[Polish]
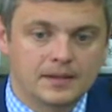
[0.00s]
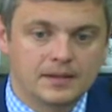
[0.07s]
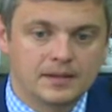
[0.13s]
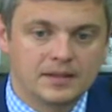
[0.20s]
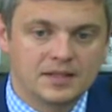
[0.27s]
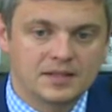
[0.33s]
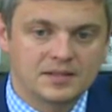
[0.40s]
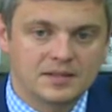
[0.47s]

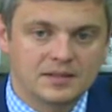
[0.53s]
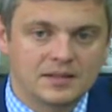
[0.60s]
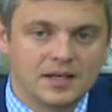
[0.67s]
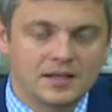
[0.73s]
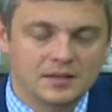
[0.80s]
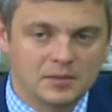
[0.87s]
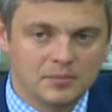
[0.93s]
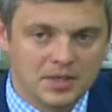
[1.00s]
jest
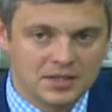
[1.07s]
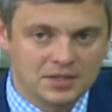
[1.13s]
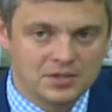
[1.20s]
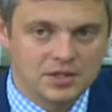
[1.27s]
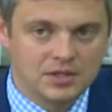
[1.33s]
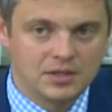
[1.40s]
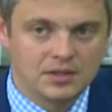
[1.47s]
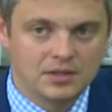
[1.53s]
jak
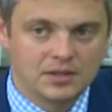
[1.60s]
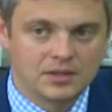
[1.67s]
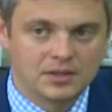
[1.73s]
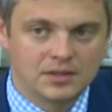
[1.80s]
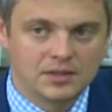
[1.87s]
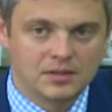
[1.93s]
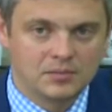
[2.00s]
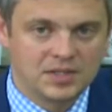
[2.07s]
najbardziej
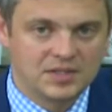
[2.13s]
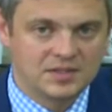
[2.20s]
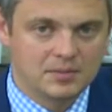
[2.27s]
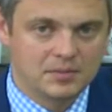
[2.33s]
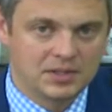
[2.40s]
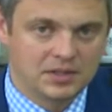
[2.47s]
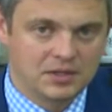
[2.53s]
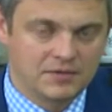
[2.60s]
e,
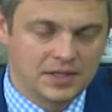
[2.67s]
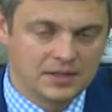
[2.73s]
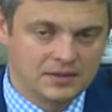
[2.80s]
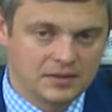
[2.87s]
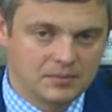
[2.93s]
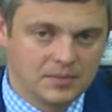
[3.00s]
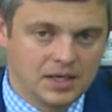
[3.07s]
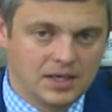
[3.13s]
miejscem
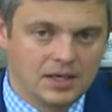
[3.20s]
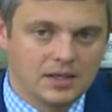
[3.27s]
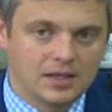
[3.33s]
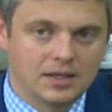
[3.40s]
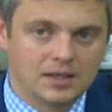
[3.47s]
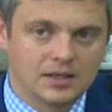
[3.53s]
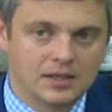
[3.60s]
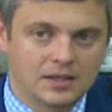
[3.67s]
adekwatnym.
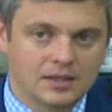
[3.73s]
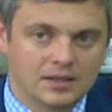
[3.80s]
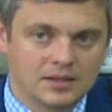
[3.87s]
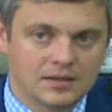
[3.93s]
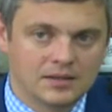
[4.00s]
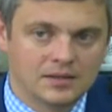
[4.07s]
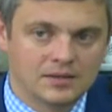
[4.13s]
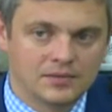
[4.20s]

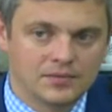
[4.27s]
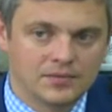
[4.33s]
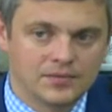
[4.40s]
E,